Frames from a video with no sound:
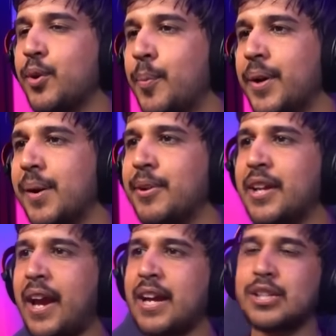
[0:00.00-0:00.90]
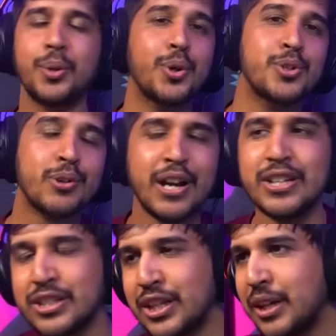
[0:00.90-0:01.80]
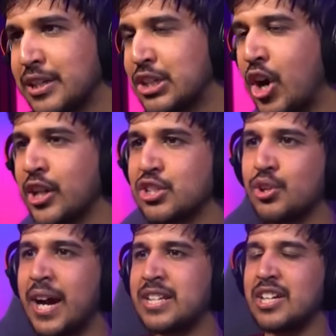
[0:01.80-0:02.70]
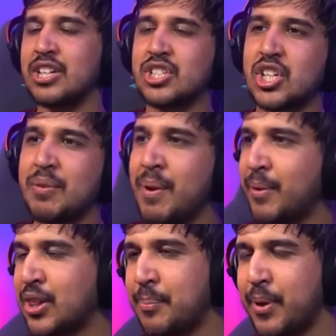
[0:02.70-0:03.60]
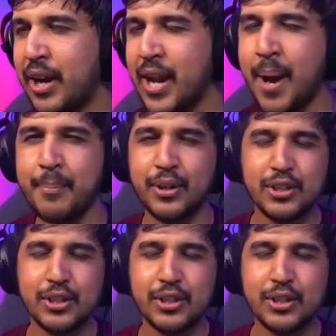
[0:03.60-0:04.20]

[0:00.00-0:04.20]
प्रो प्लेयर हमने देखा दो सौ का स्टिक इज नॉट अ जो गाइज ये हिस्ट्री में मतलब मेरा नाम